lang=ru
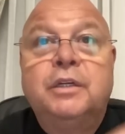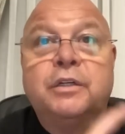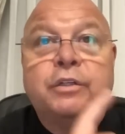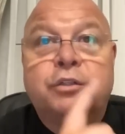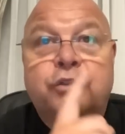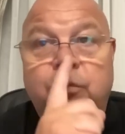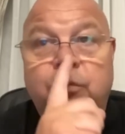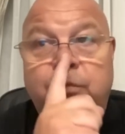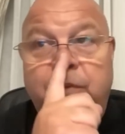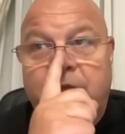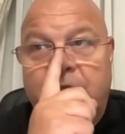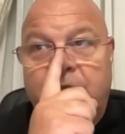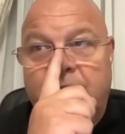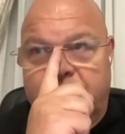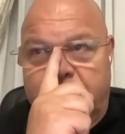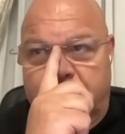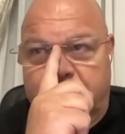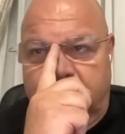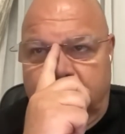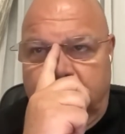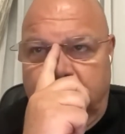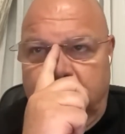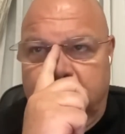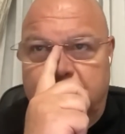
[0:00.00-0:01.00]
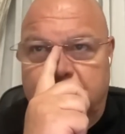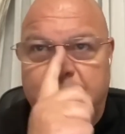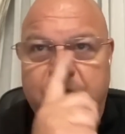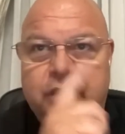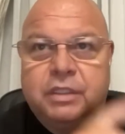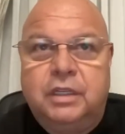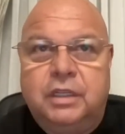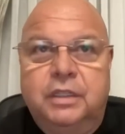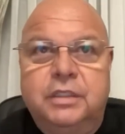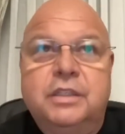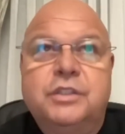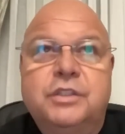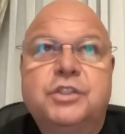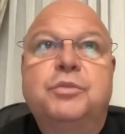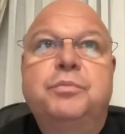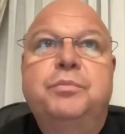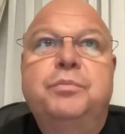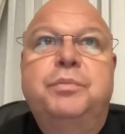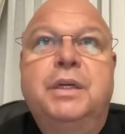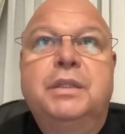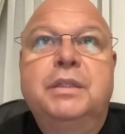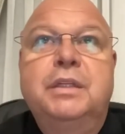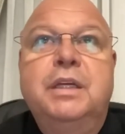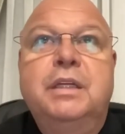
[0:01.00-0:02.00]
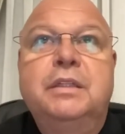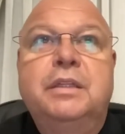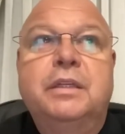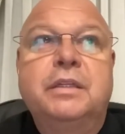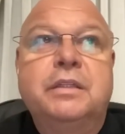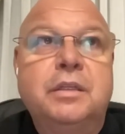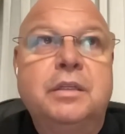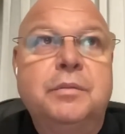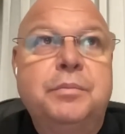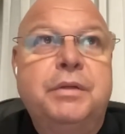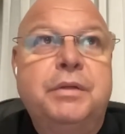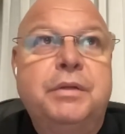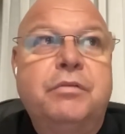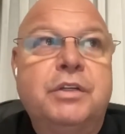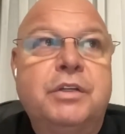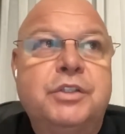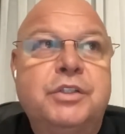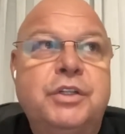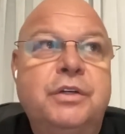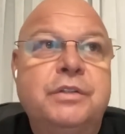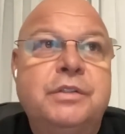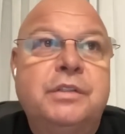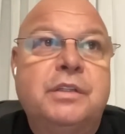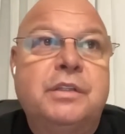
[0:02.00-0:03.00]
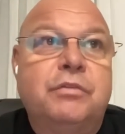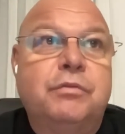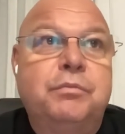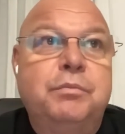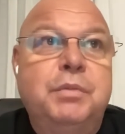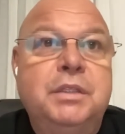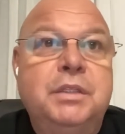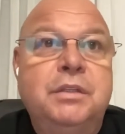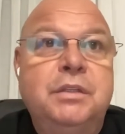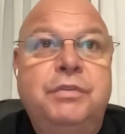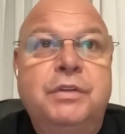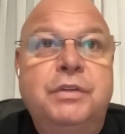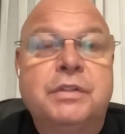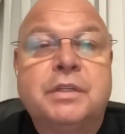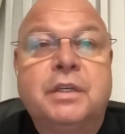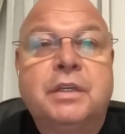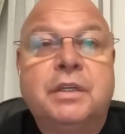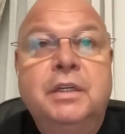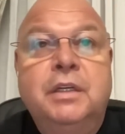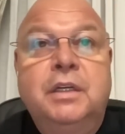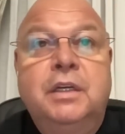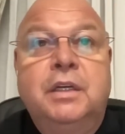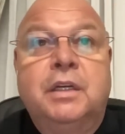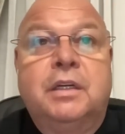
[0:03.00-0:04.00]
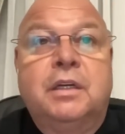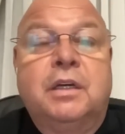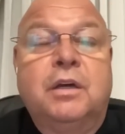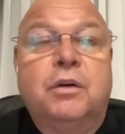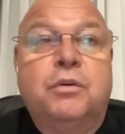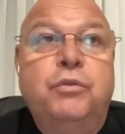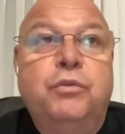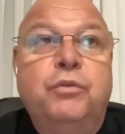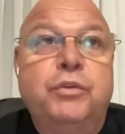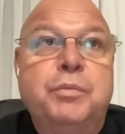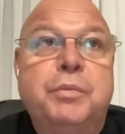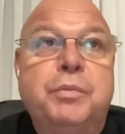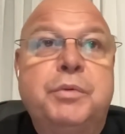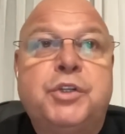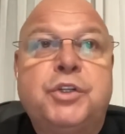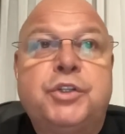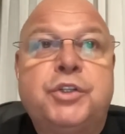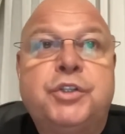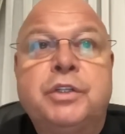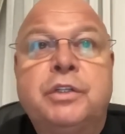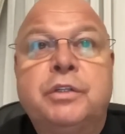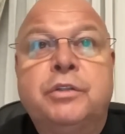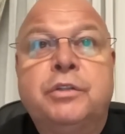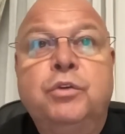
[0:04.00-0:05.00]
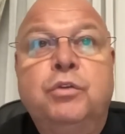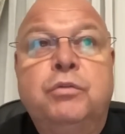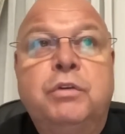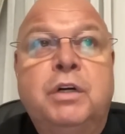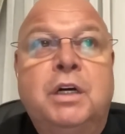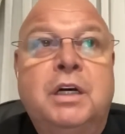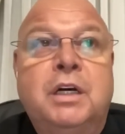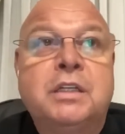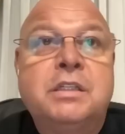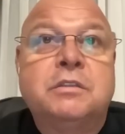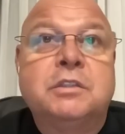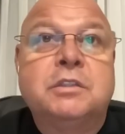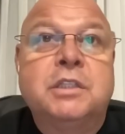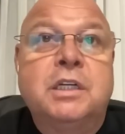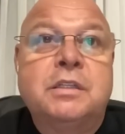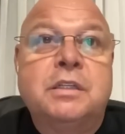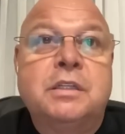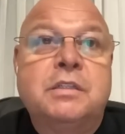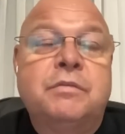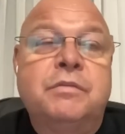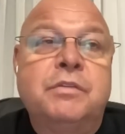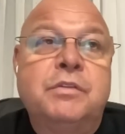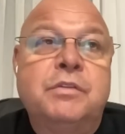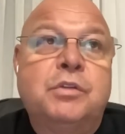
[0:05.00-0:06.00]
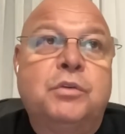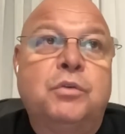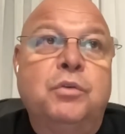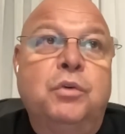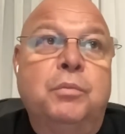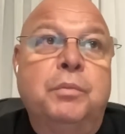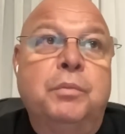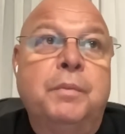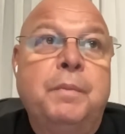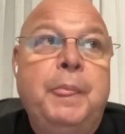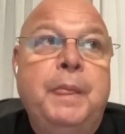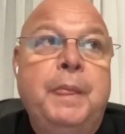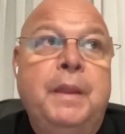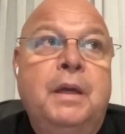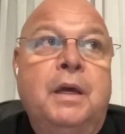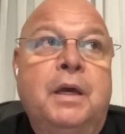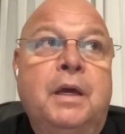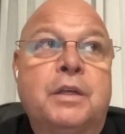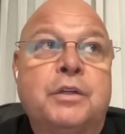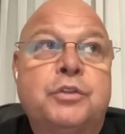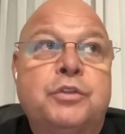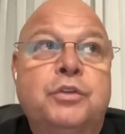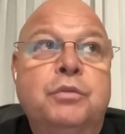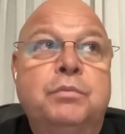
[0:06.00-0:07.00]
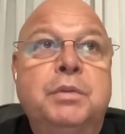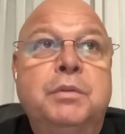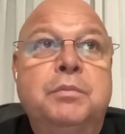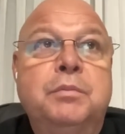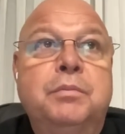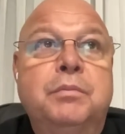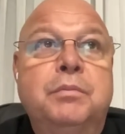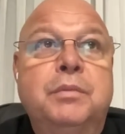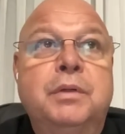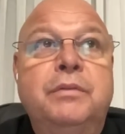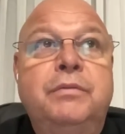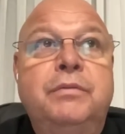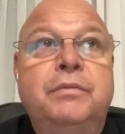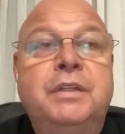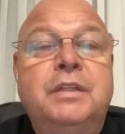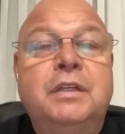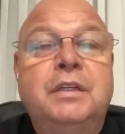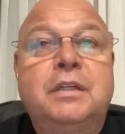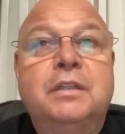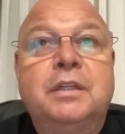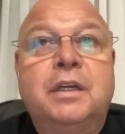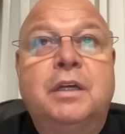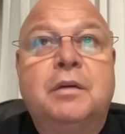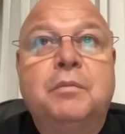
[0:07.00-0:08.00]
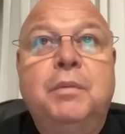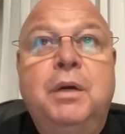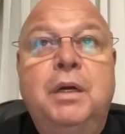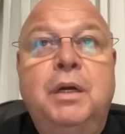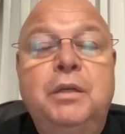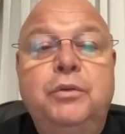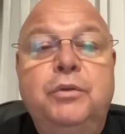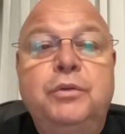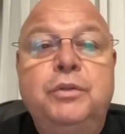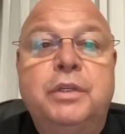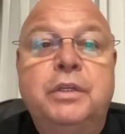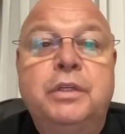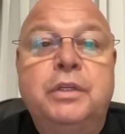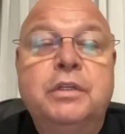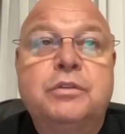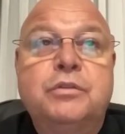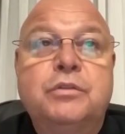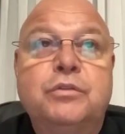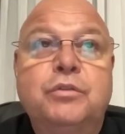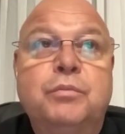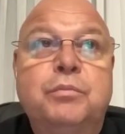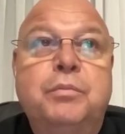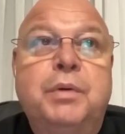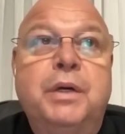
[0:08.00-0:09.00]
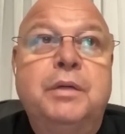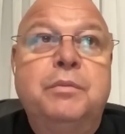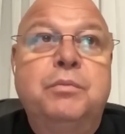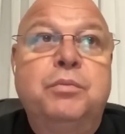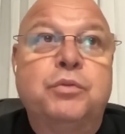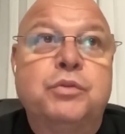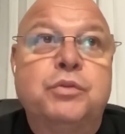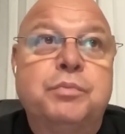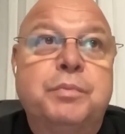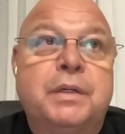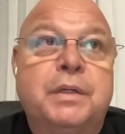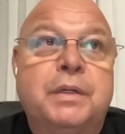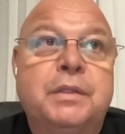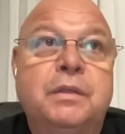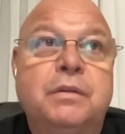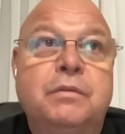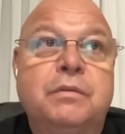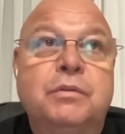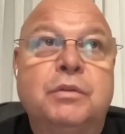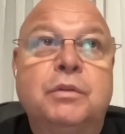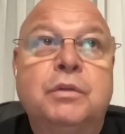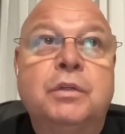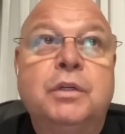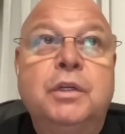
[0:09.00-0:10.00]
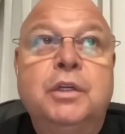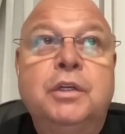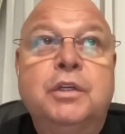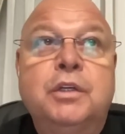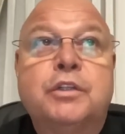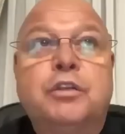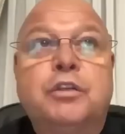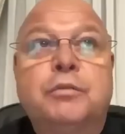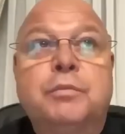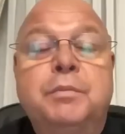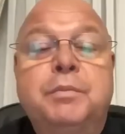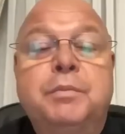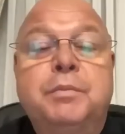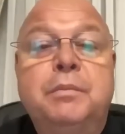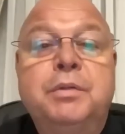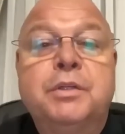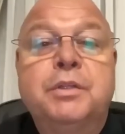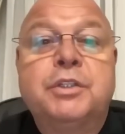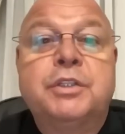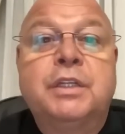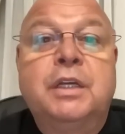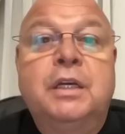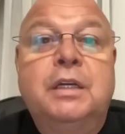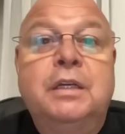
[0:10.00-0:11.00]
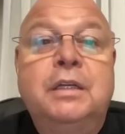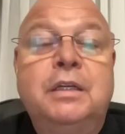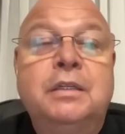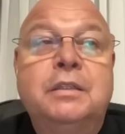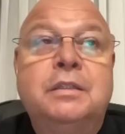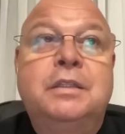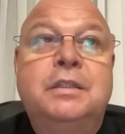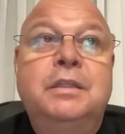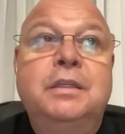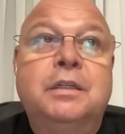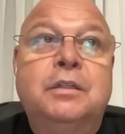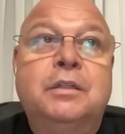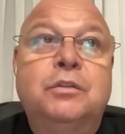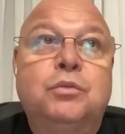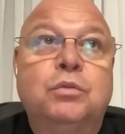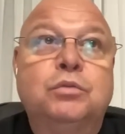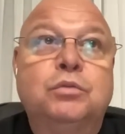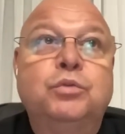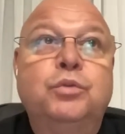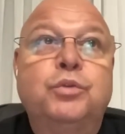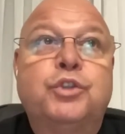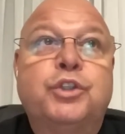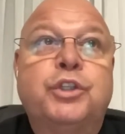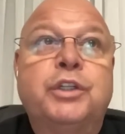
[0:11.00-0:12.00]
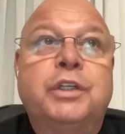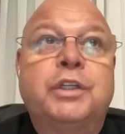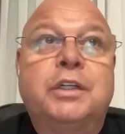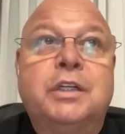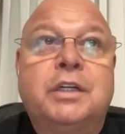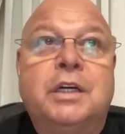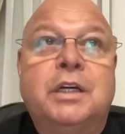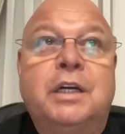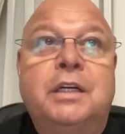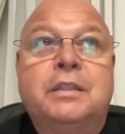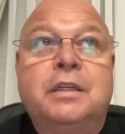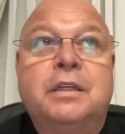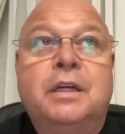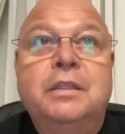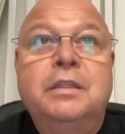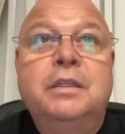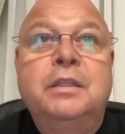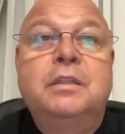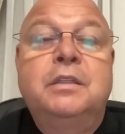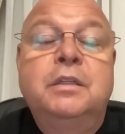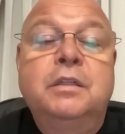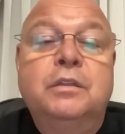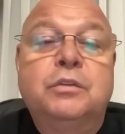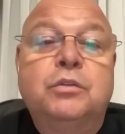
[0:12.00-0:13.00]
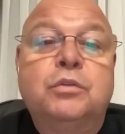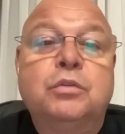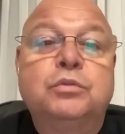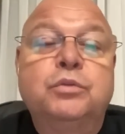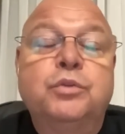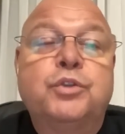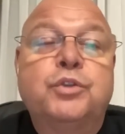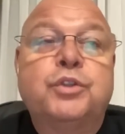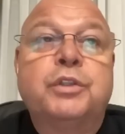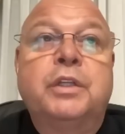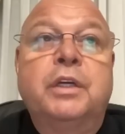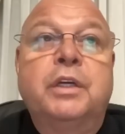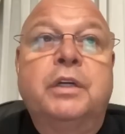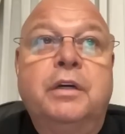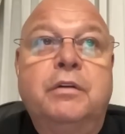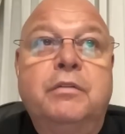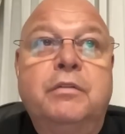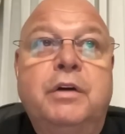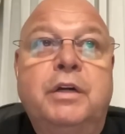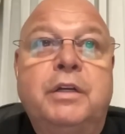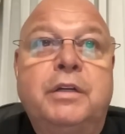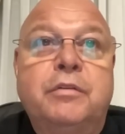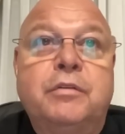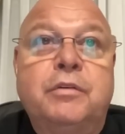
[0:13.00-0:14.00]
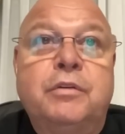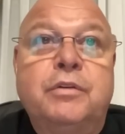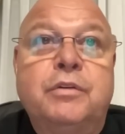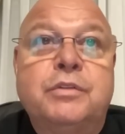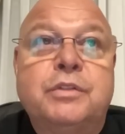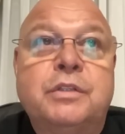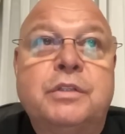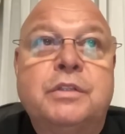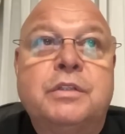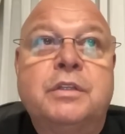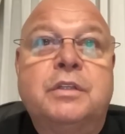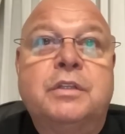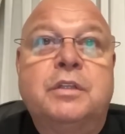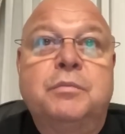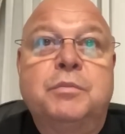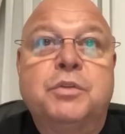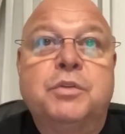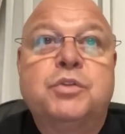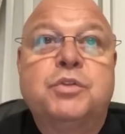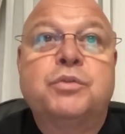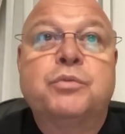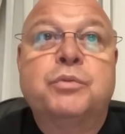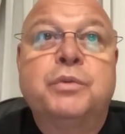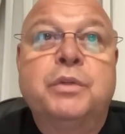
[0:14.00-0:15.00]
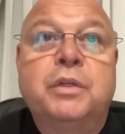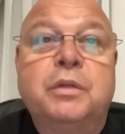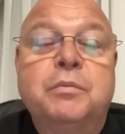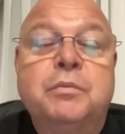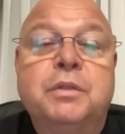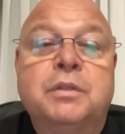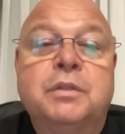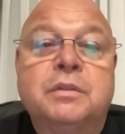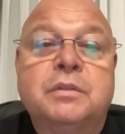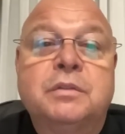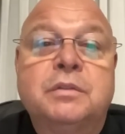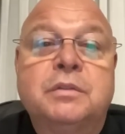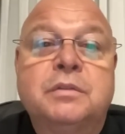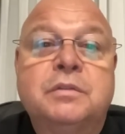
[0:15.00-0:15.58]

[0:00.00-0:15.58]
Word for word: Чтобы каждый год у нас конец чемпионата не превращался в бенефис какого-нибудь очередного осла со свистком, а чтобы мы видели нормальную, интересную борьбу спортивную, чтобы побеждали те, кто лучше играет, а не те, кто лучше договаривается с этими судьями.